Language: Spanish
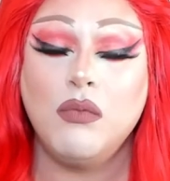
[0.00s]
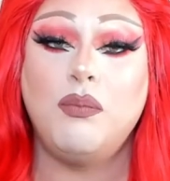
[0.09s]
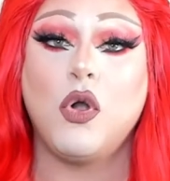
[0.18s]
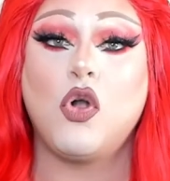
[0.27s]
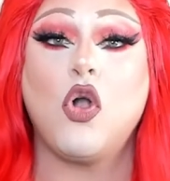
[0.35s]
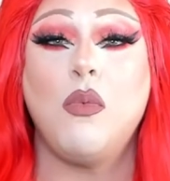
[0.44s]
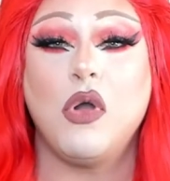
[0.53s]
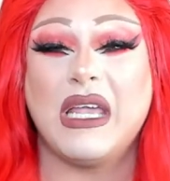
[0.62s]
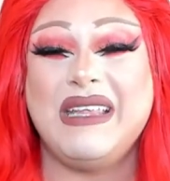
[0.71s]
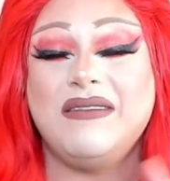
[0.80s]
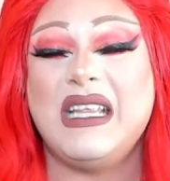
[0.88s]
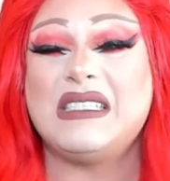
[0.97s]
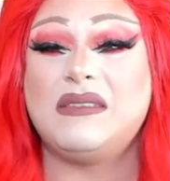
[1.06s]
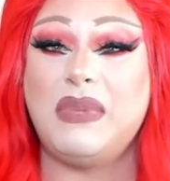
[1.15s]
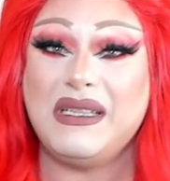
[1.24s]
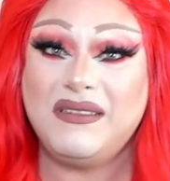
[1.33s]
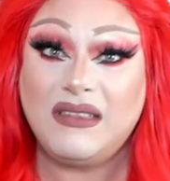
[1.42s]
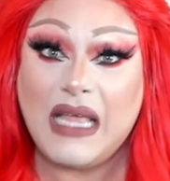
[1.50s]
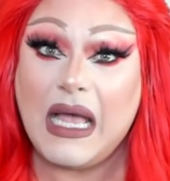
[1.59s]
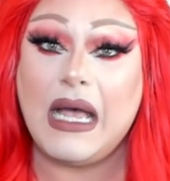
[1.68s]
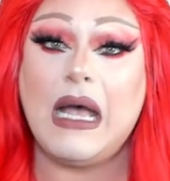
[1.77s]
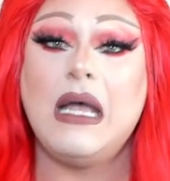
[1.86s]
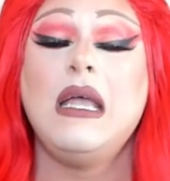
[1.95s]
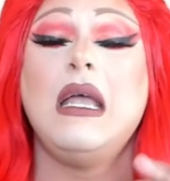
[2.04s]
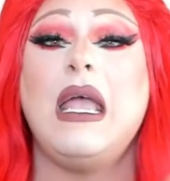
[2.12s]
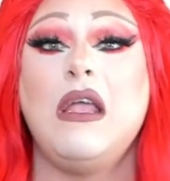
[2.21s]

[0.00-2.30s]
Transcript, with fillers: un poco como que en desventaja